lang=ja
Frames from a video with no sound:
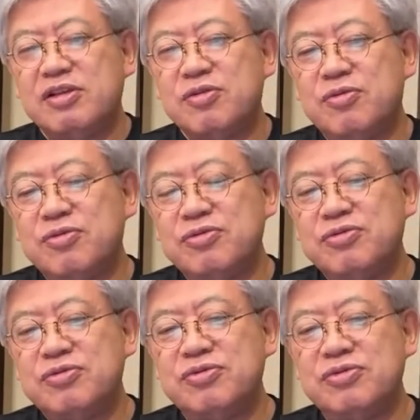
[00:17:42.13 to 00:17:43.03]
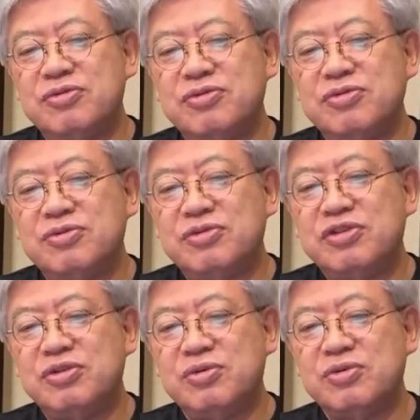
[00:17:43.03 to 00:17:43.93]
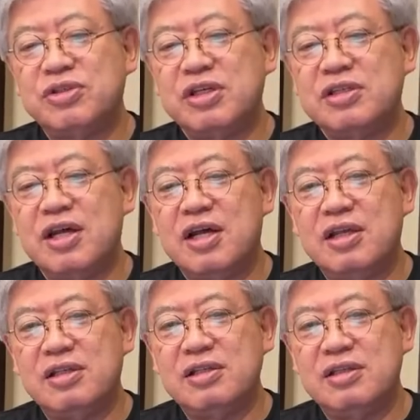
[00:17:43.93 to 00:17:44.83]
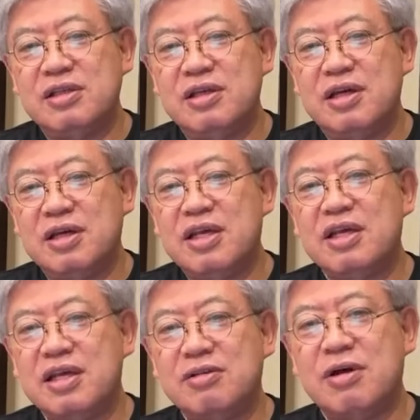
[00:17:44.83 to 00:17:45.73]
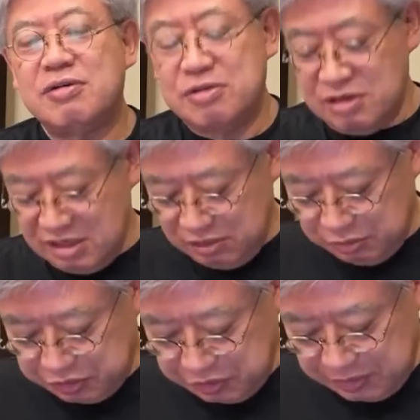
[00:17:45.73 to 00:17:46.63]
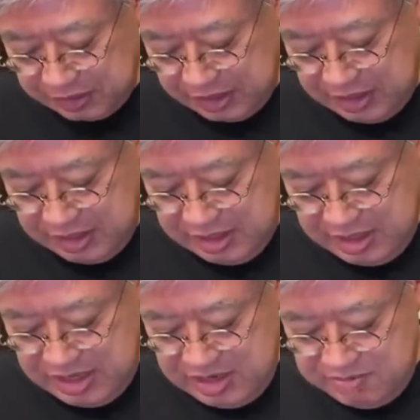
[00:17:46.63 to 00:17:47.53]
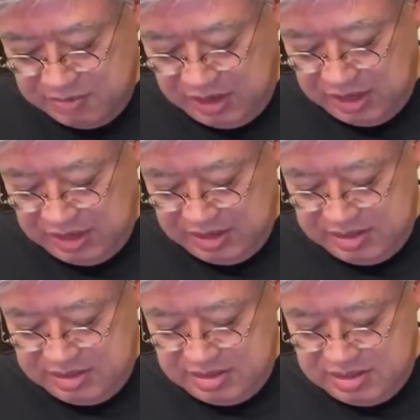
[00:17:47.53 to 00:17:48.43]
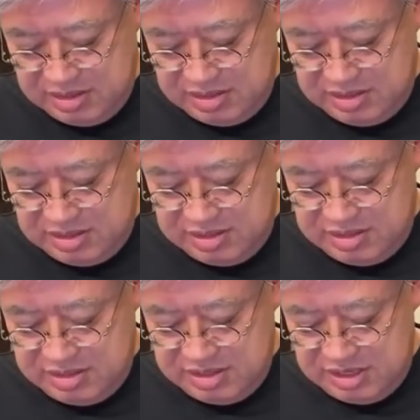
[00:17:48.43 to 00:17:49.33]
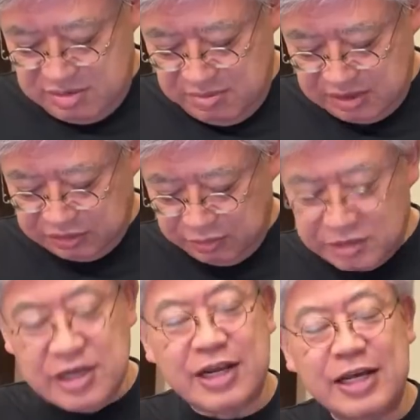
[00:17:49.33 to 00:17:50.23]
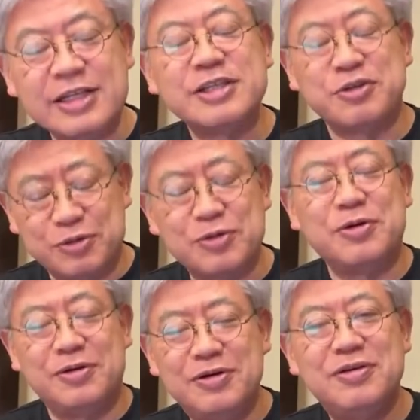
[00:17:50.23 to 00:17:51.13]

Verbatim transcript: そういう指導をしてきた経験のある人間としてはね、まあ、今それじゃないでしょと。